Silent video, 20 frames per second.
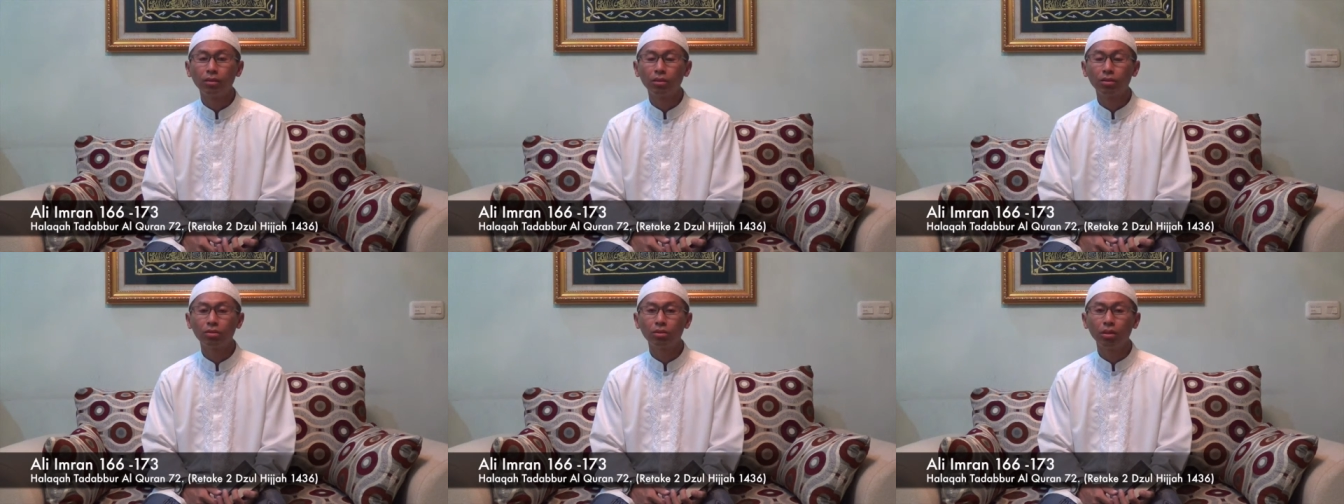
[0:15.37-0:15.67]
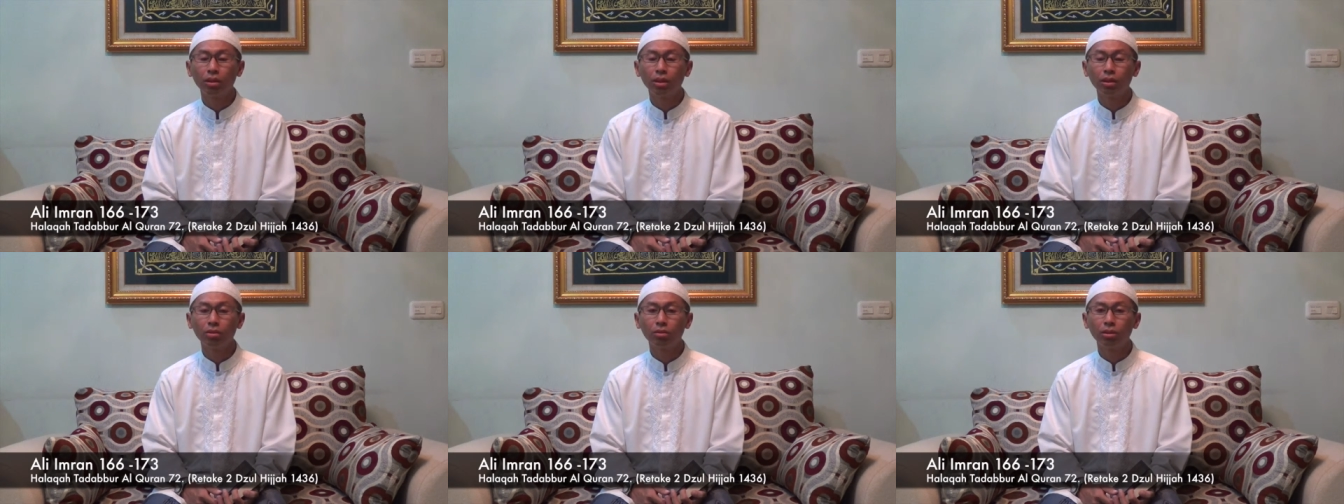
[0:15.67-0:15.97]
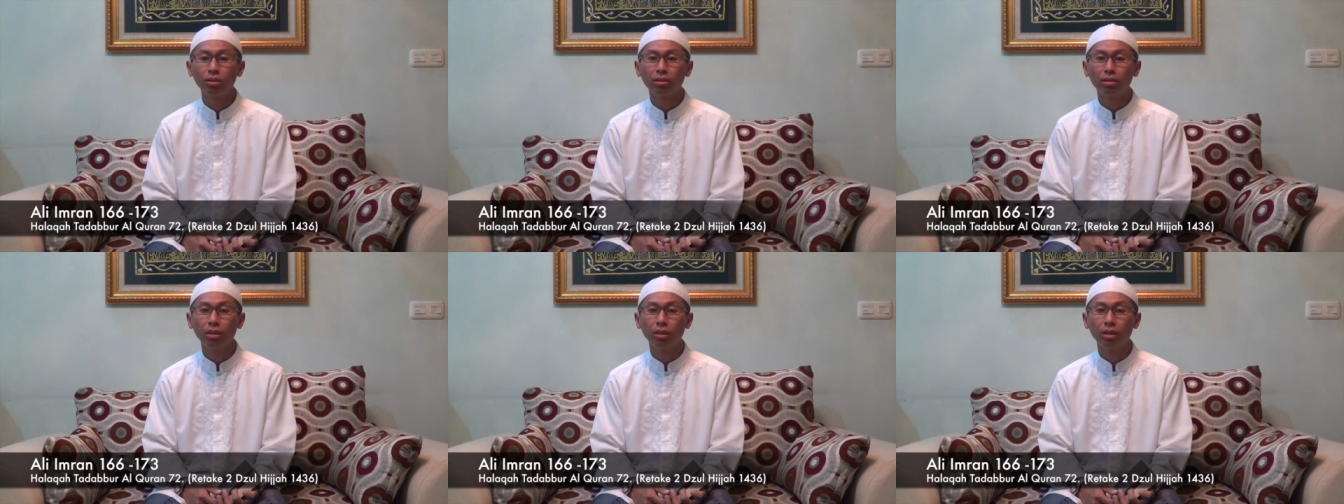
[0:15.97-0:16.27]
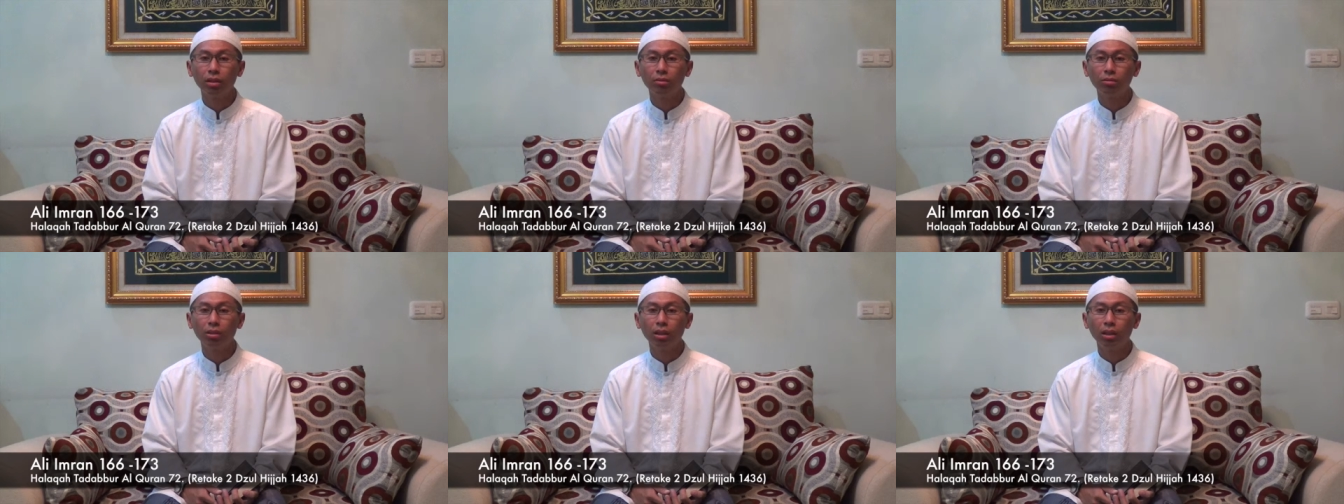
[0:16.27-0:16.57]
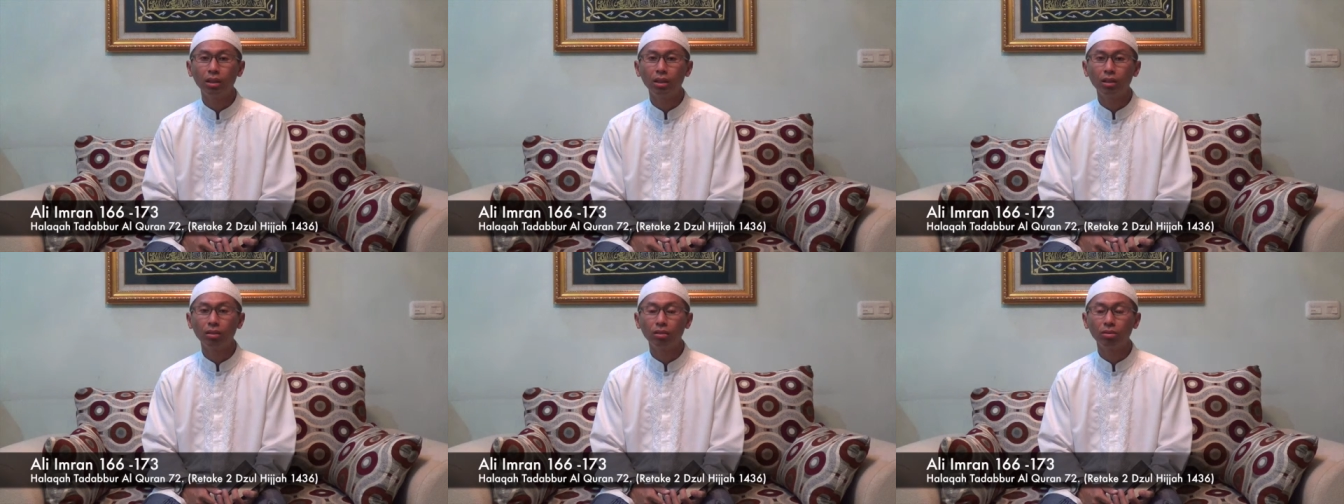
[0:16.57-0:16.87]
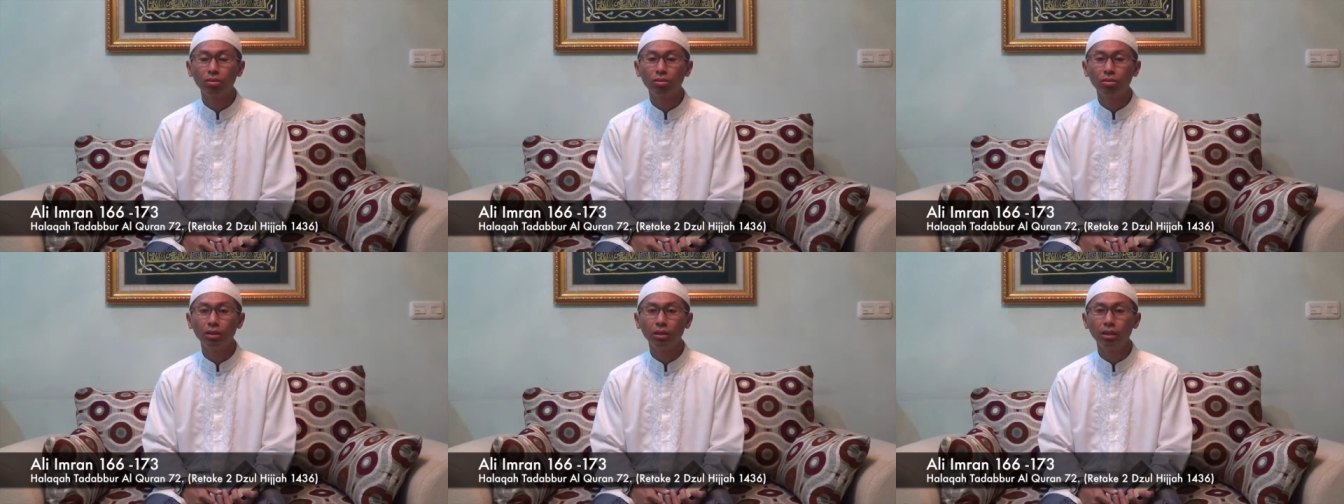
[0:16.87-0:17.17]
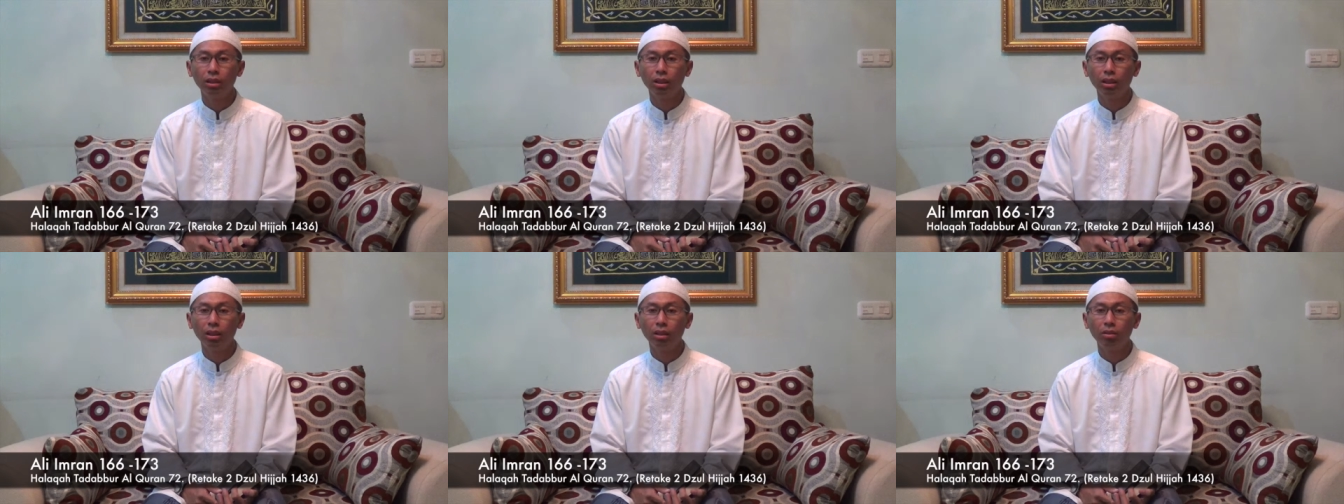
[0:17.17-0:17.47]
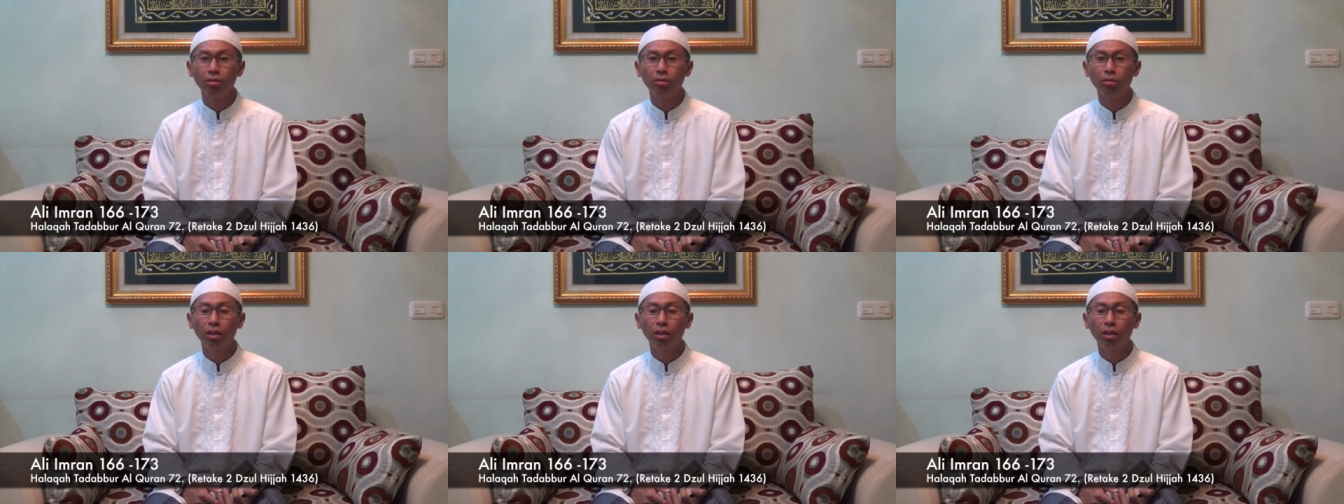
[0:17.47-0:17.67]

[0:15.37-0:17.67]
Salatu wassalamu ala rasulillah